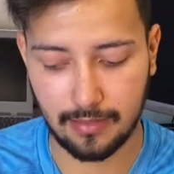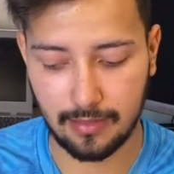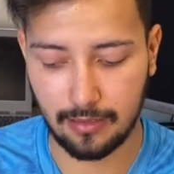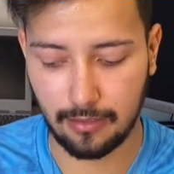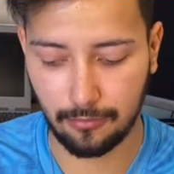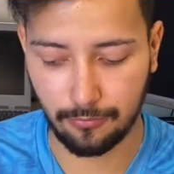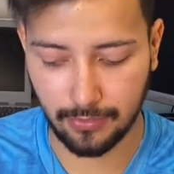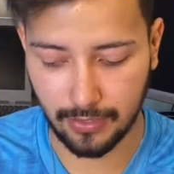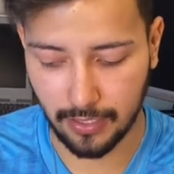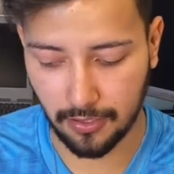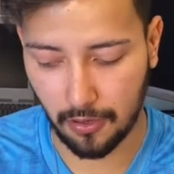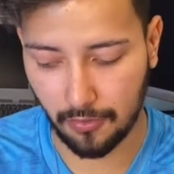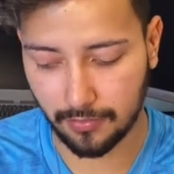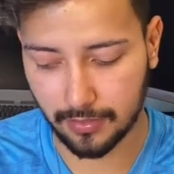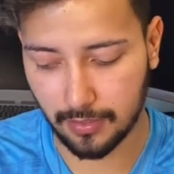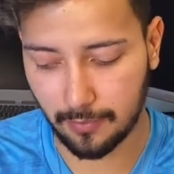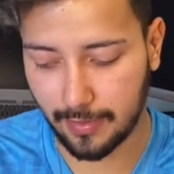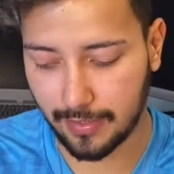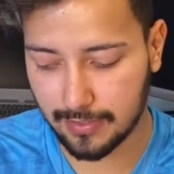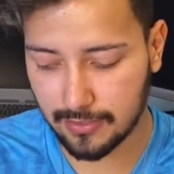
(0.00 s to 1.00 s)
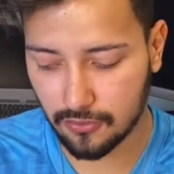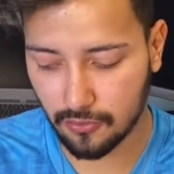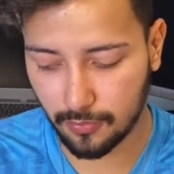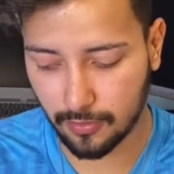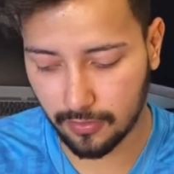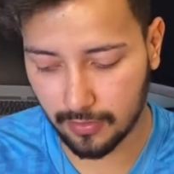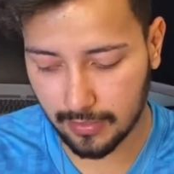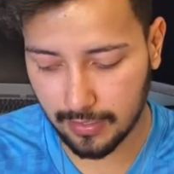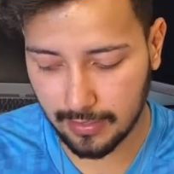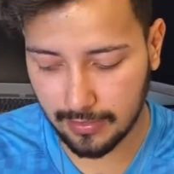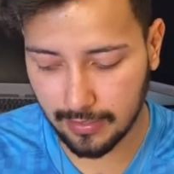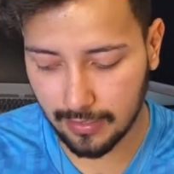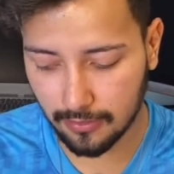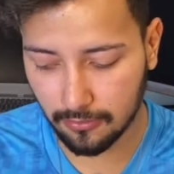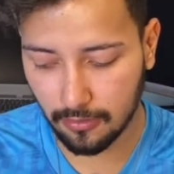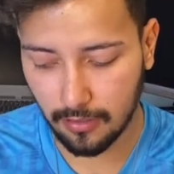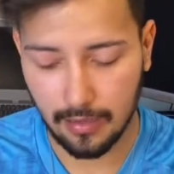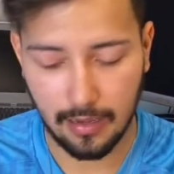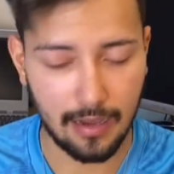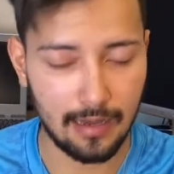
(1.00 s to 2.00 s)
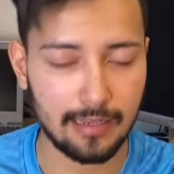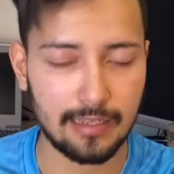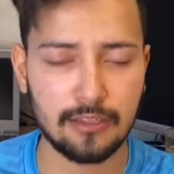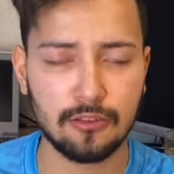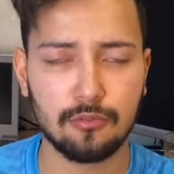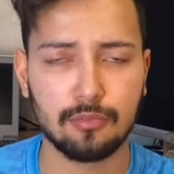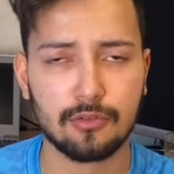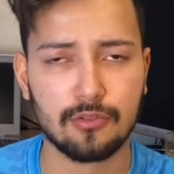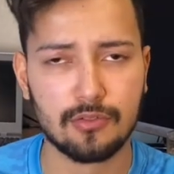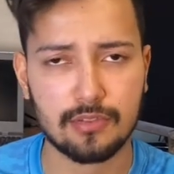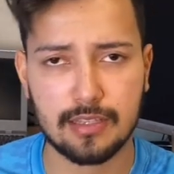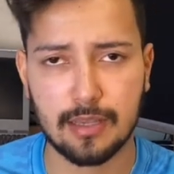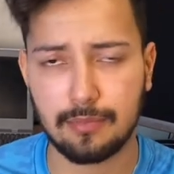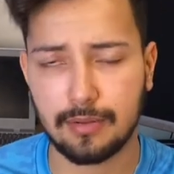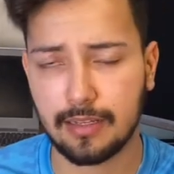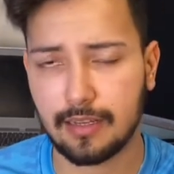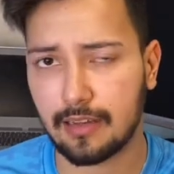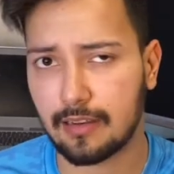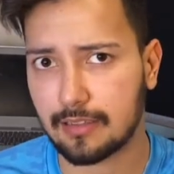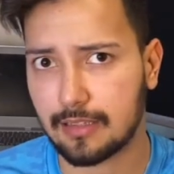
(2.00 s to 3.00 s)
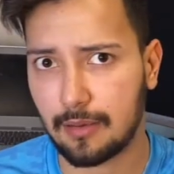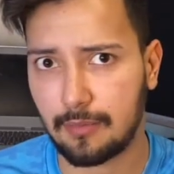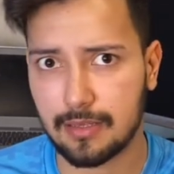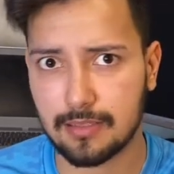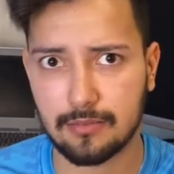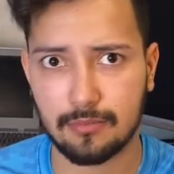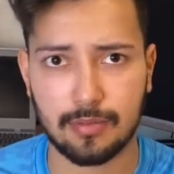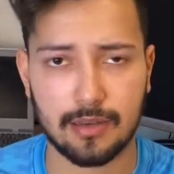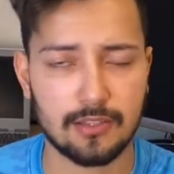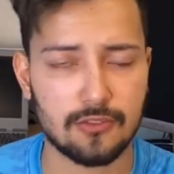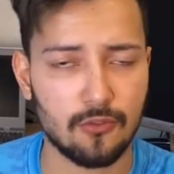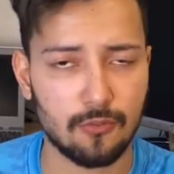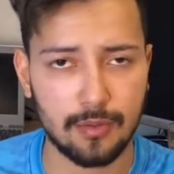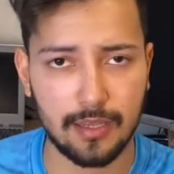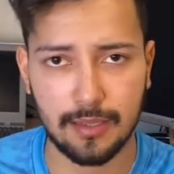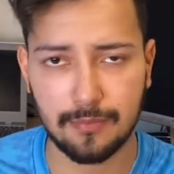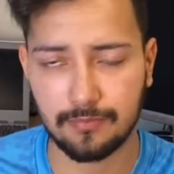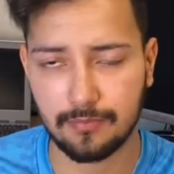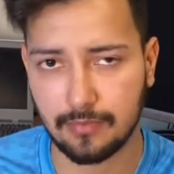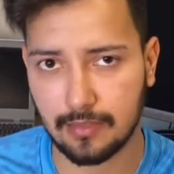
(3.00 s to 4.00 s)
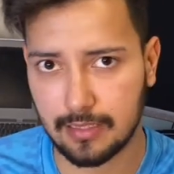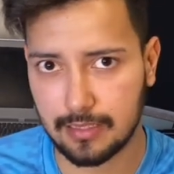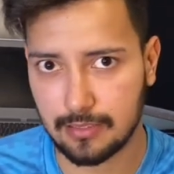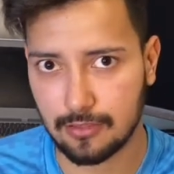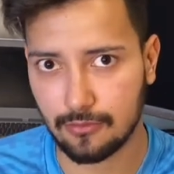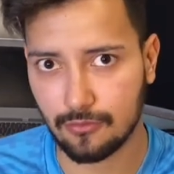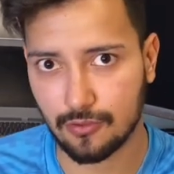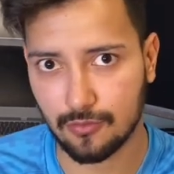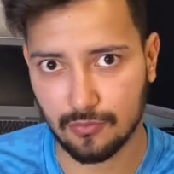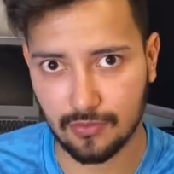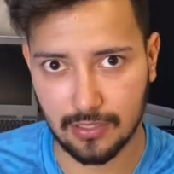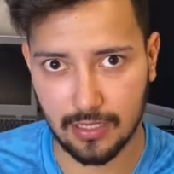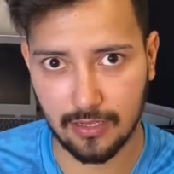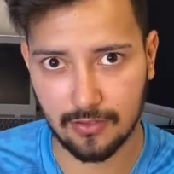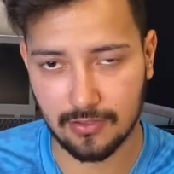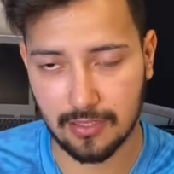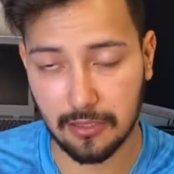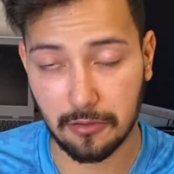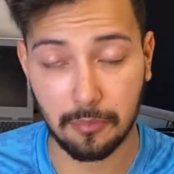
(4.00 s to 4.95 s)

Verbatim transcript: E o Vila Nova também que subiu naquele ano, além do Brusque brigando até mesmo para subir nesses últimos anos, né?